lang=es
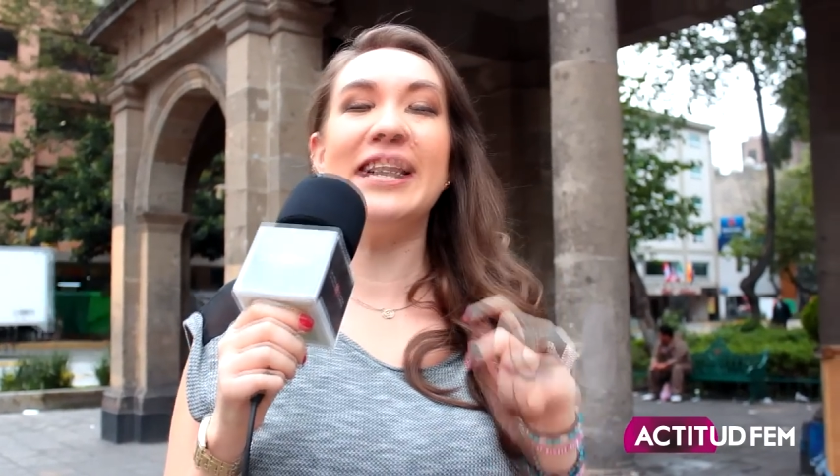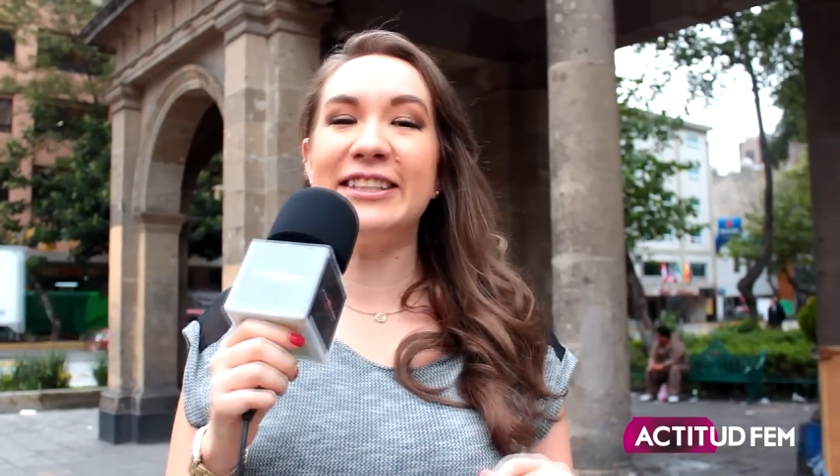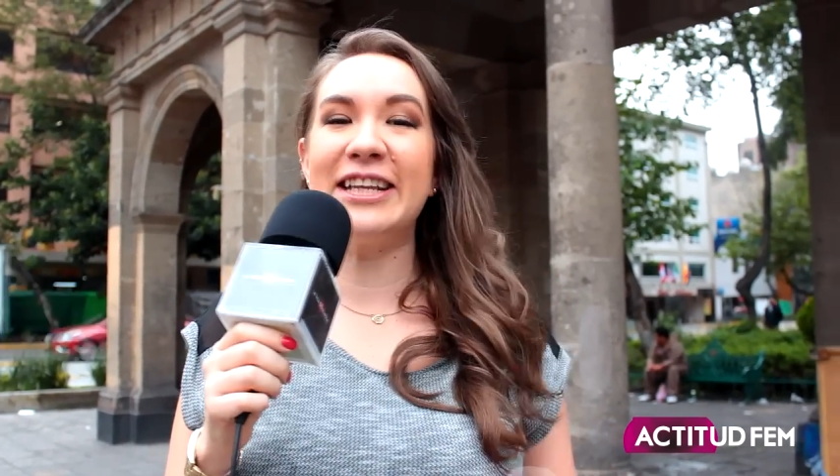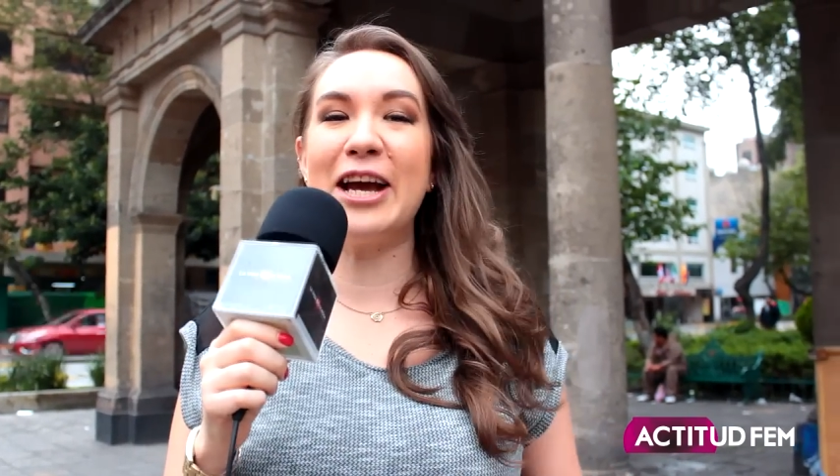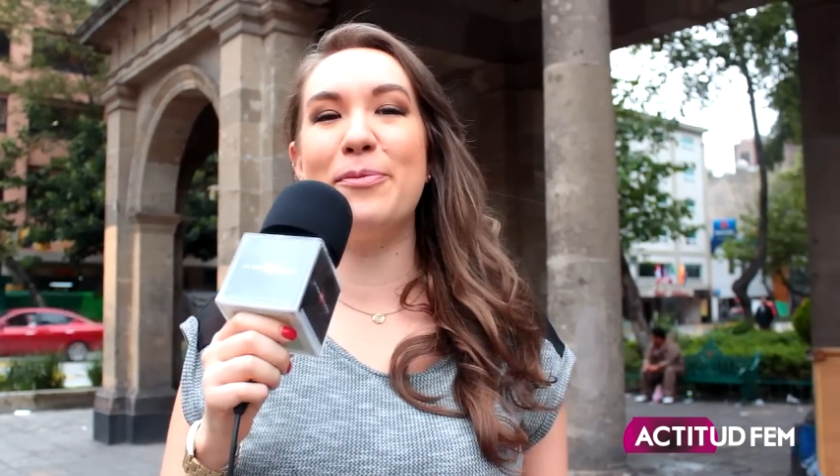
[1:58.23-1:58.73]

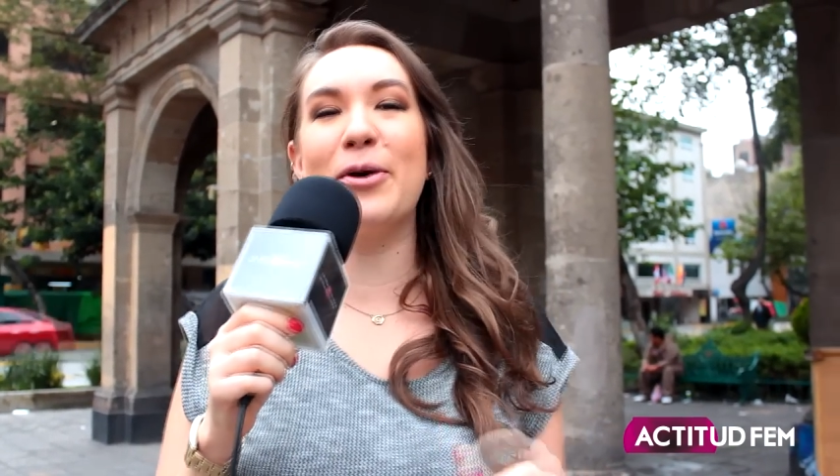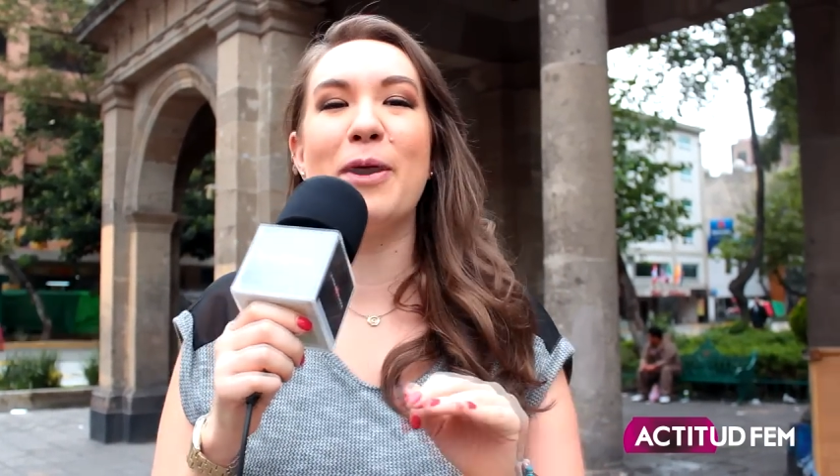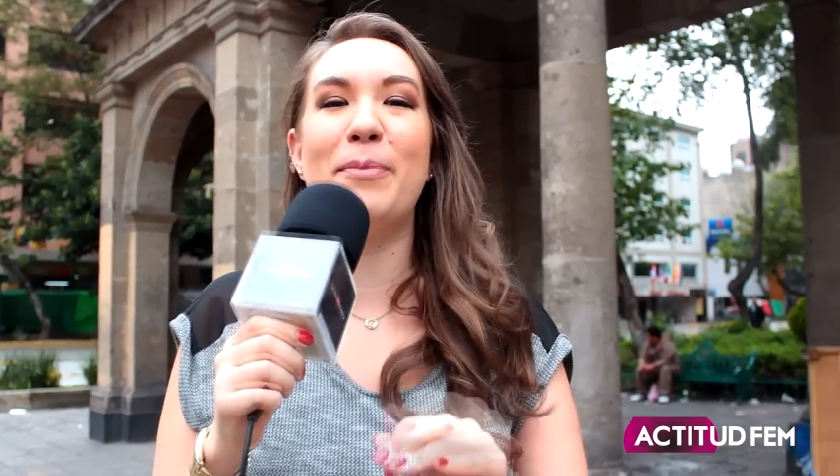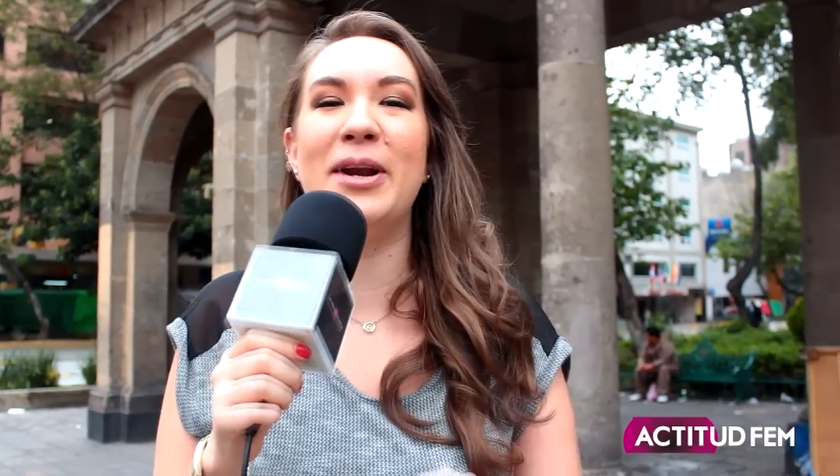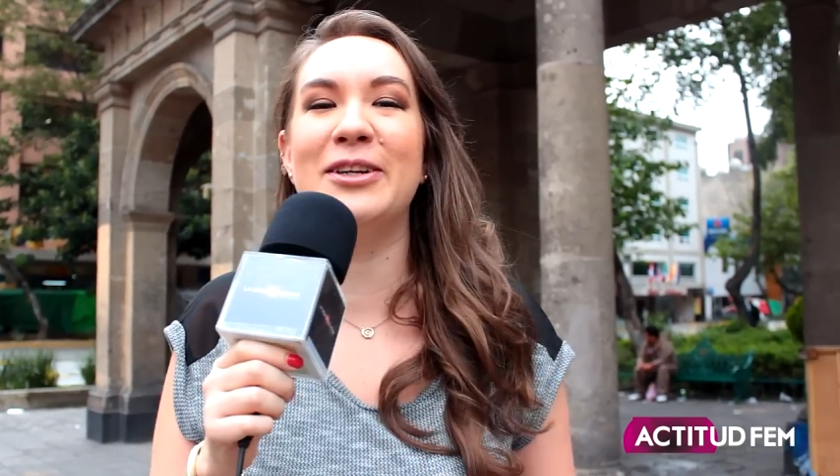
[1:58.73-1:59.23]
esta
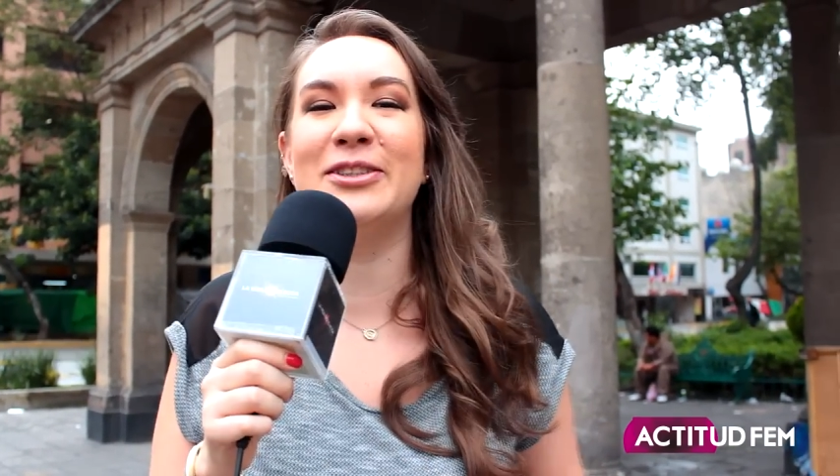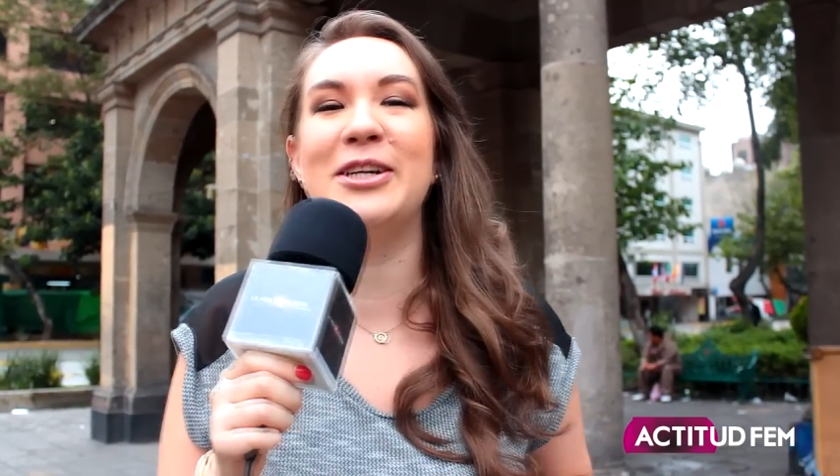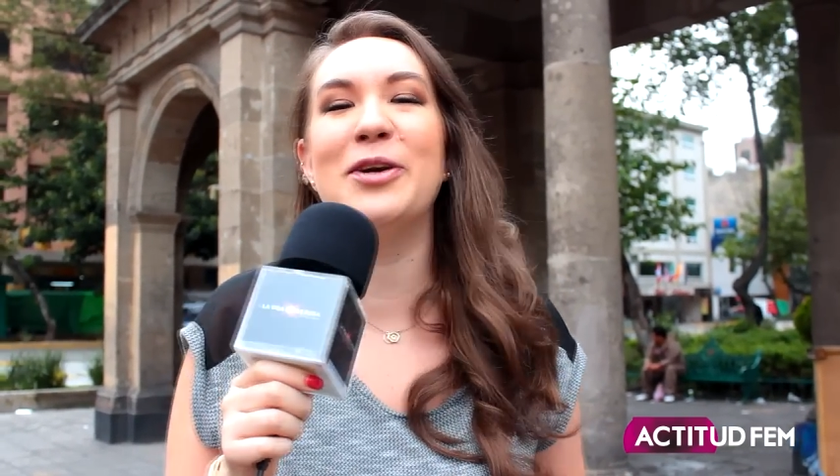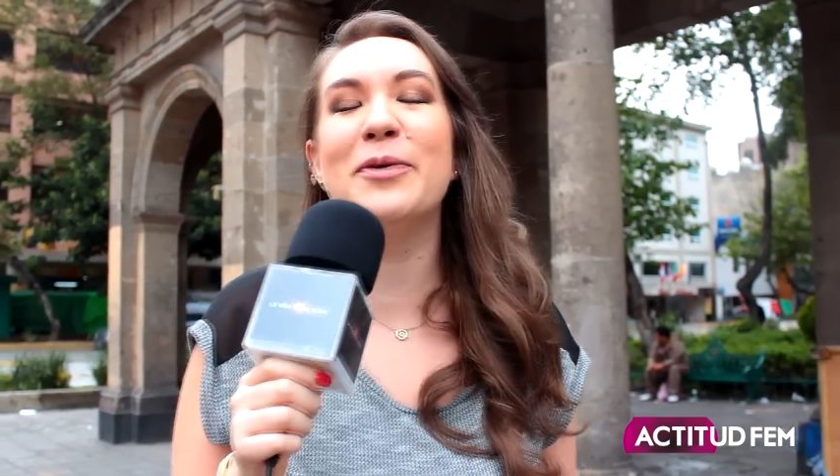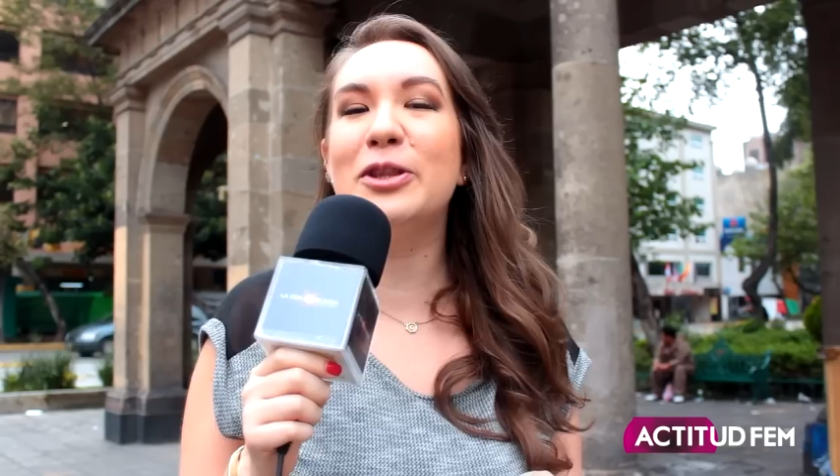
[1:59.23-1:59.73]
época, pleno
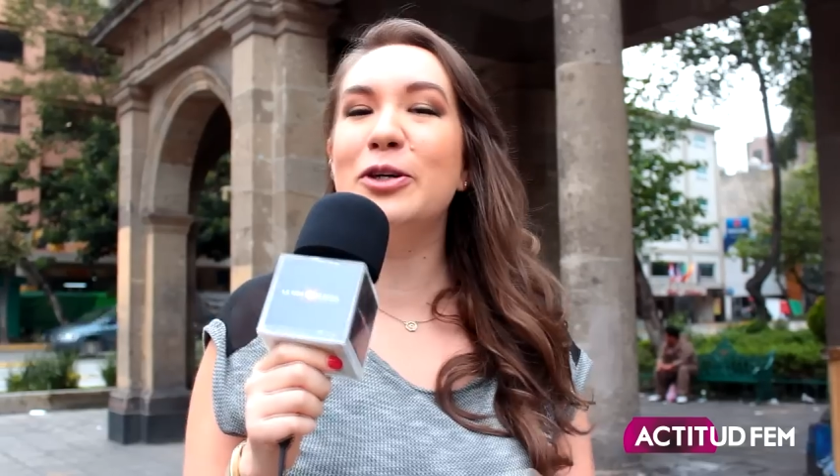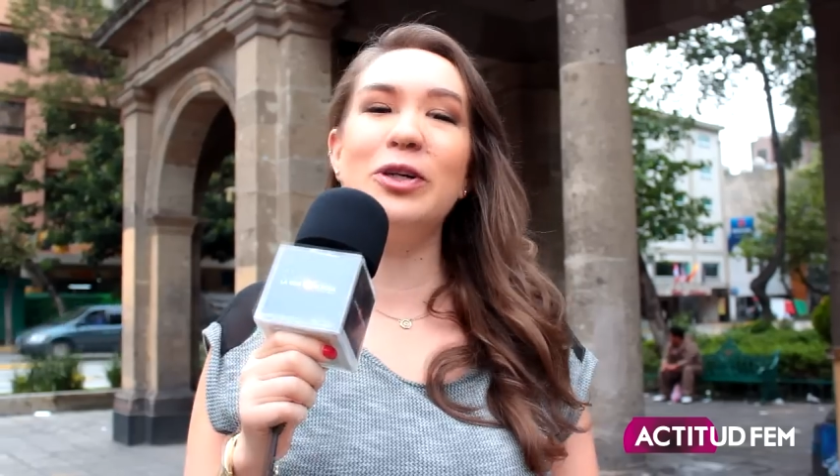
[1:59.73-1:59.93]
siglo XXI,